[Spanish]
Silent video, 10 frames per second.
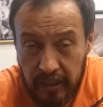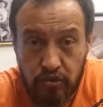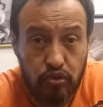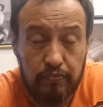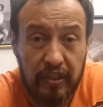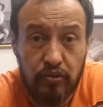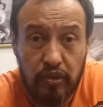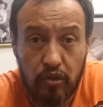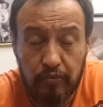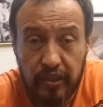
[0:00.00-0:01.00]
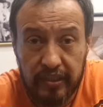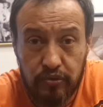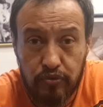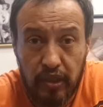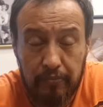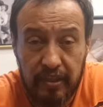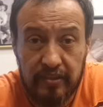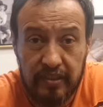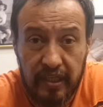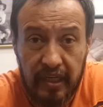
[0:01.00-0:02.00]
estos medios de comunicación
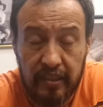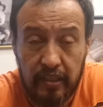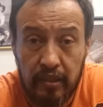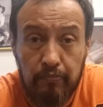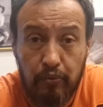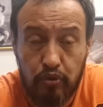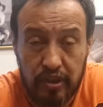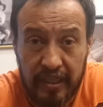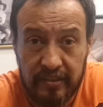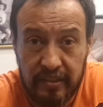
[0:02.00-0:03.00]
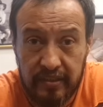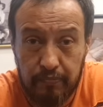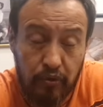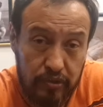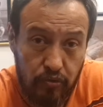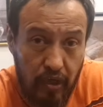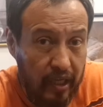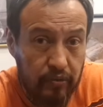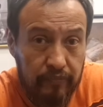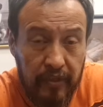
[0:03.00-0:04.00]
también serán importantes. Por eso,
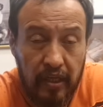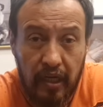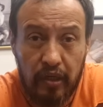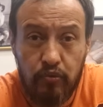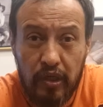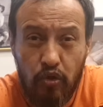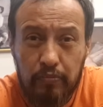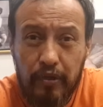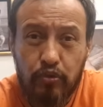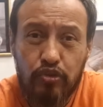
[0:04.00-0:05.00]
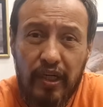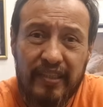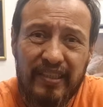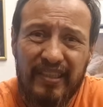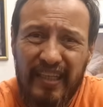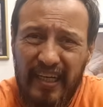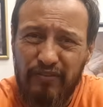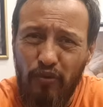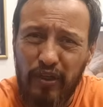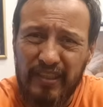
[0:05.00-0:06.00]
claro, hay un enorme contraste entre las
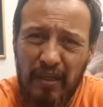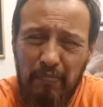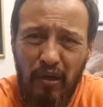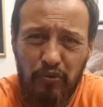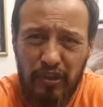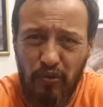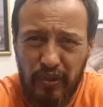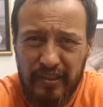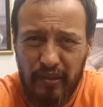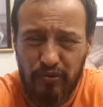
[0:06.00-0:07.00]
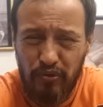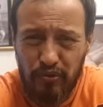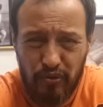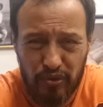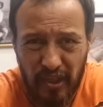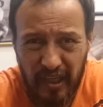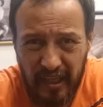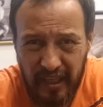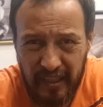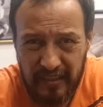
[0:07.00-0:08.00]
pocas aplaudidoras que nosotros
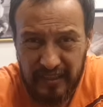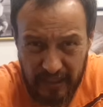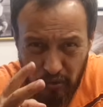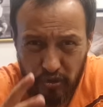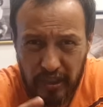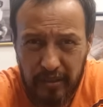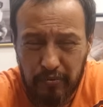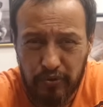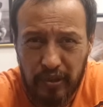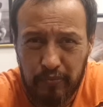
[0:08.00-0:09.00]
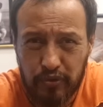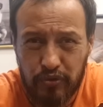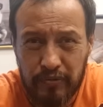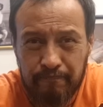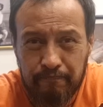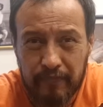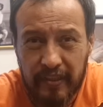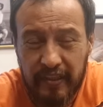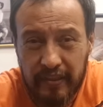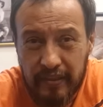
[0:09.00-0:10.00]
en sendos libros hemos
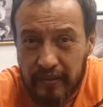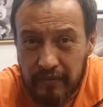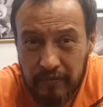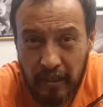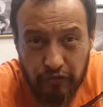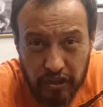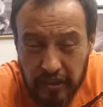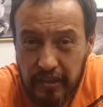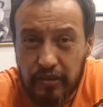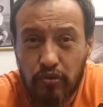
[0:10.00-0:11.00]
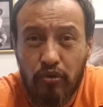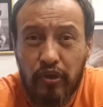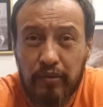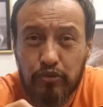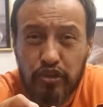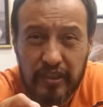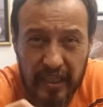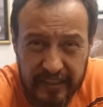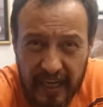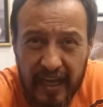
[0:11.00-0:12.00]
eh, definido, hemos
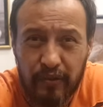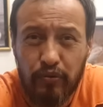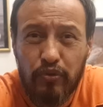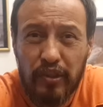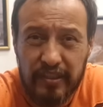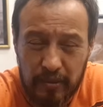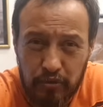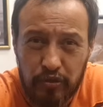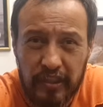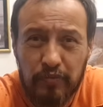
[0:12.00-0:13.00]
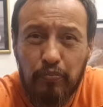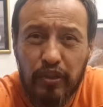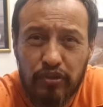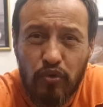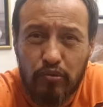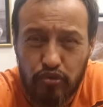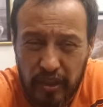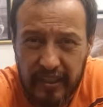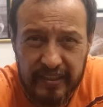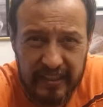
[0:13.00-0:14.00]
detallado, les hemos expuesto a
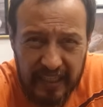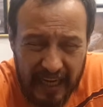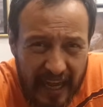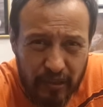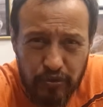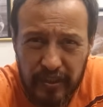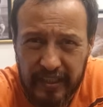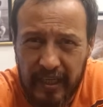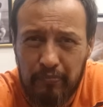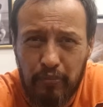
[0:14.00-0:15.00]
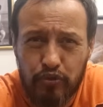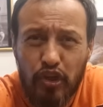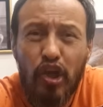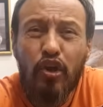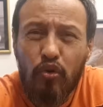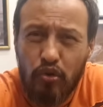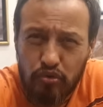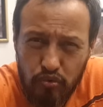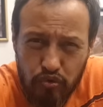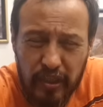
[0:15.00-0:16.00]
ustedes claros ejemplos,
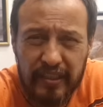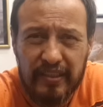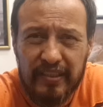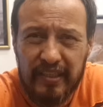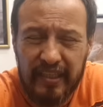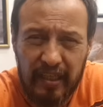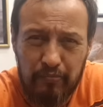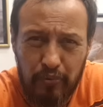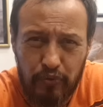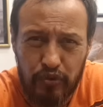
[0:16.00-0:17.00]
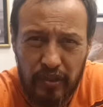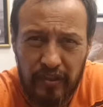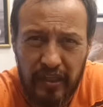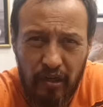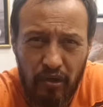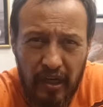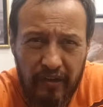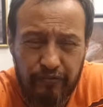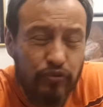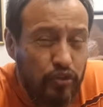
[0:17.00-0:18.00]
contundentes ejemplos de
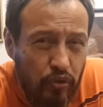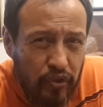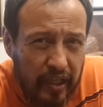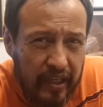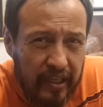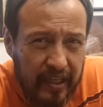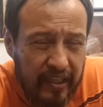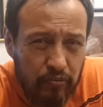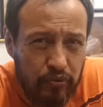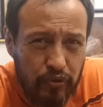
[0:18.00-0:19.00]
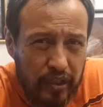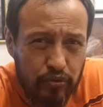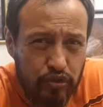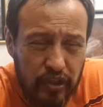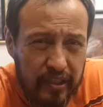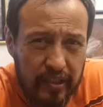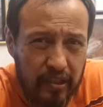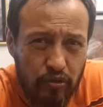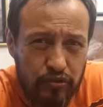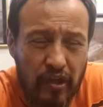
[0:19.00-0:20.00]
la función que cada uno de ellos tienen
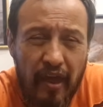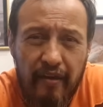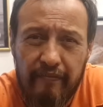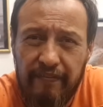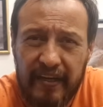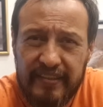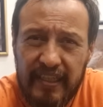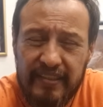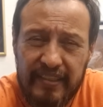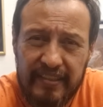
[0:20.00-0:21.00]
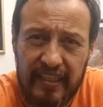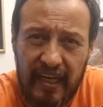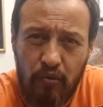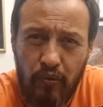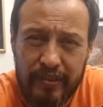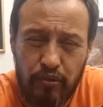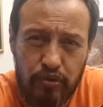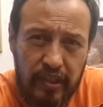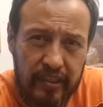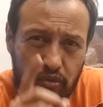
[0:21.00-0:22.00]
en los farsantes de la
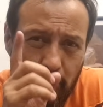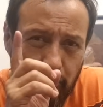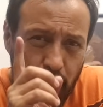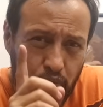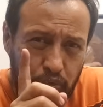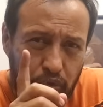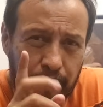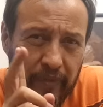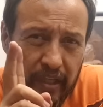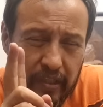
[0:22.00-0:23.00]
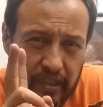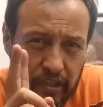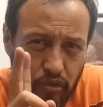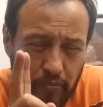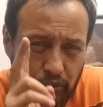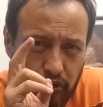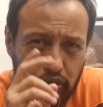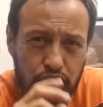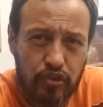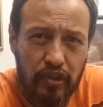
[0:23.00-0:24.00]
4T tomo 1 y tomo
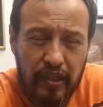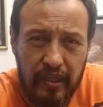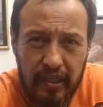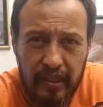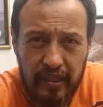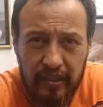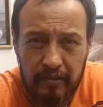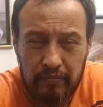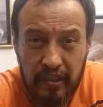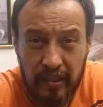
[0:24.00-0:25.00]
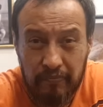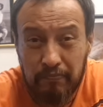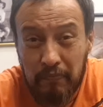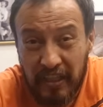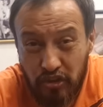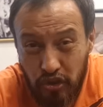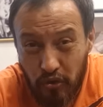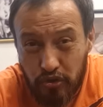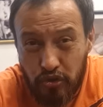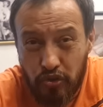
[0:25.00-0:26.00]
2 eh, de
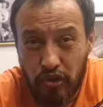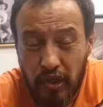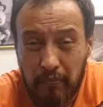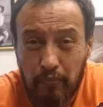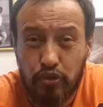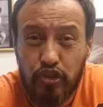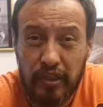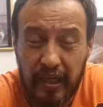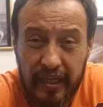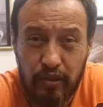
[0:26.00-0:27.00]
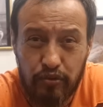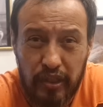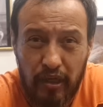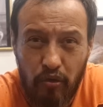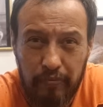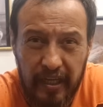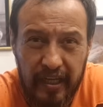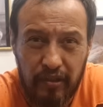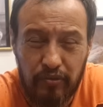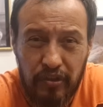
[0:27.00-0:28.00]
28 vocingleros del
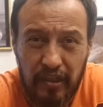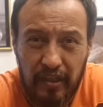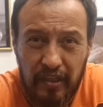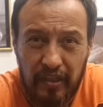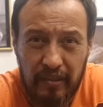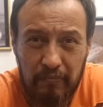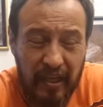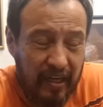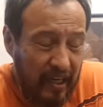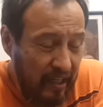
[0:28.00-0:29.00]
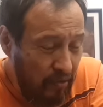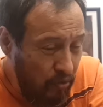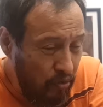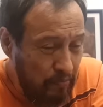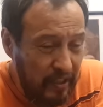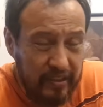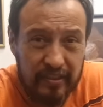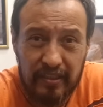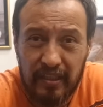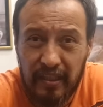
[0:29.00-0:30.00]
gobierno, eh, Hernán
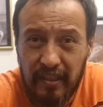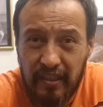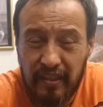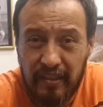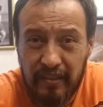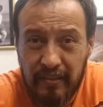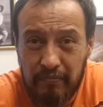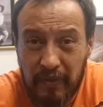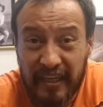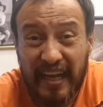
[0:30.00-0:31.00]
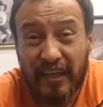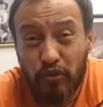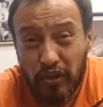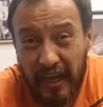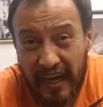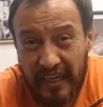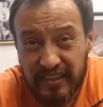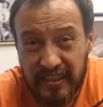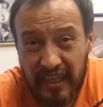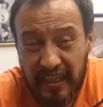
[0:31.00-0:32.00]
Gómez, eh, Cayo de
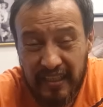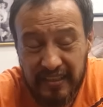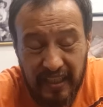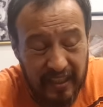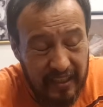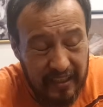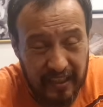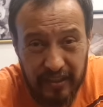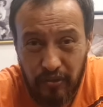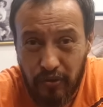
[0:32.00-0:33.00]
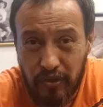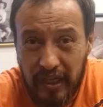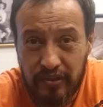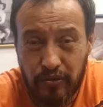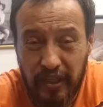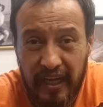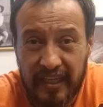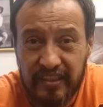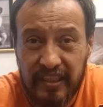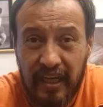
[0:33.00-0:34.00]
Hacha, ese ínclito Cayo de
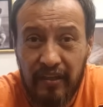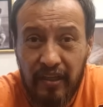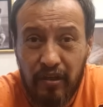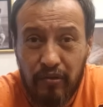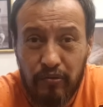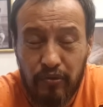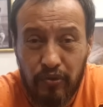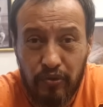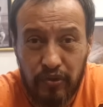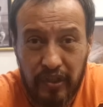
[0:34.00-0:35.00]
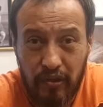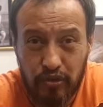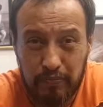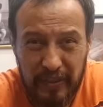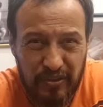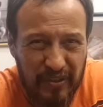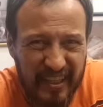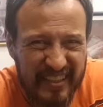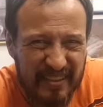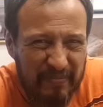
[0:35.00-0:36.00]
Hacha, uno de los
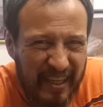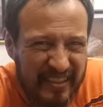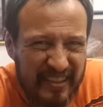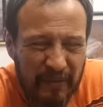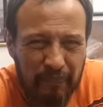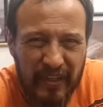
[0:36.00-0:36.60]
personajes más